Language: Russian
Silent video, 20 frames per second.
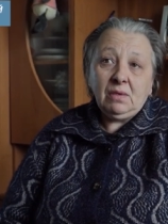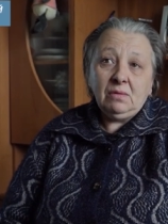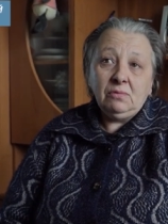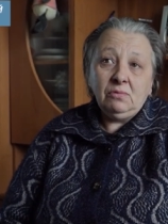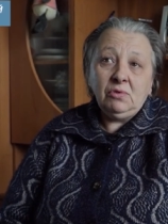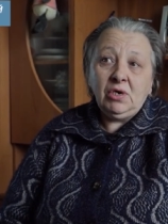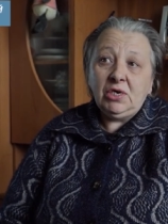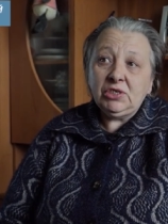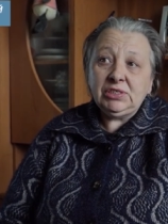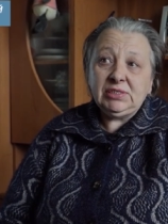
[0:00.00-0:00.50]

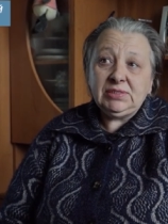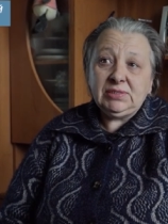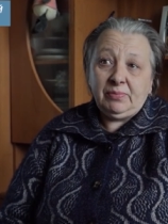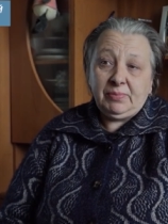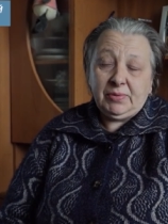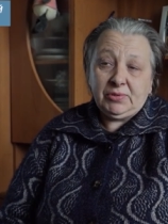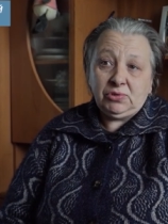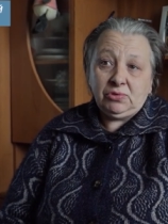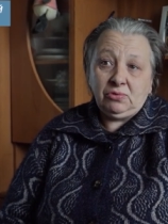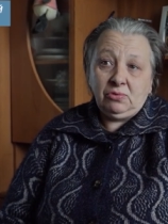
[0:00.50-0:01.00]
Ну, кажется,
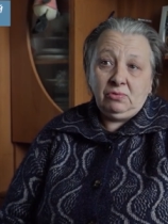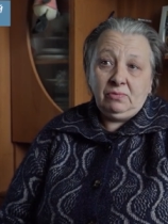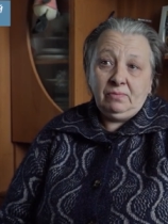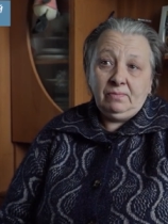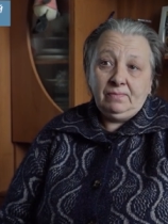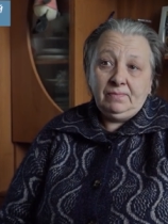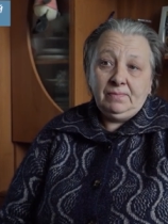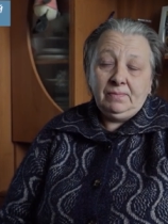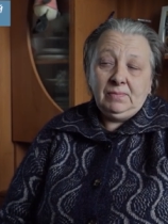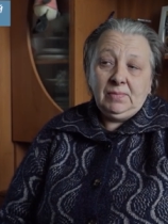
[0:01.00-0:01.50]
пошел.
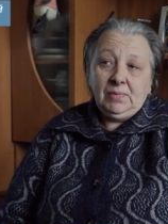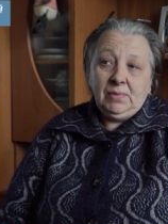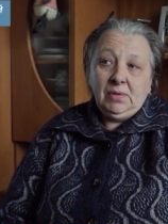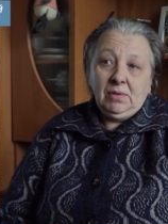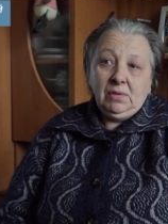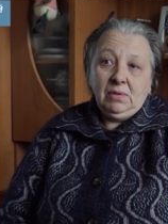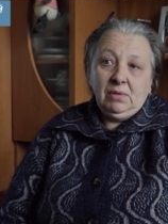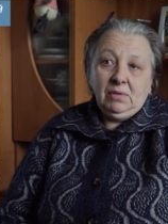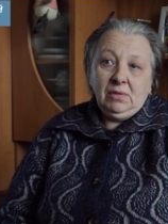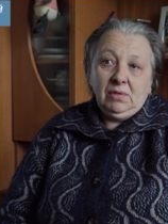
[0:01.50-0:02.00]

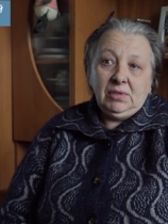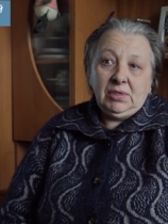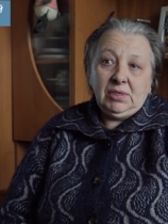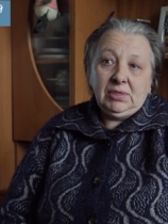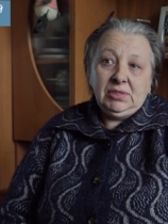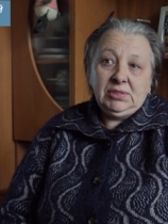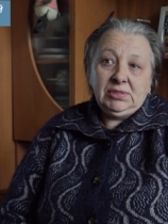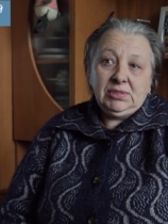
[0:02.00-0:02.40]
Под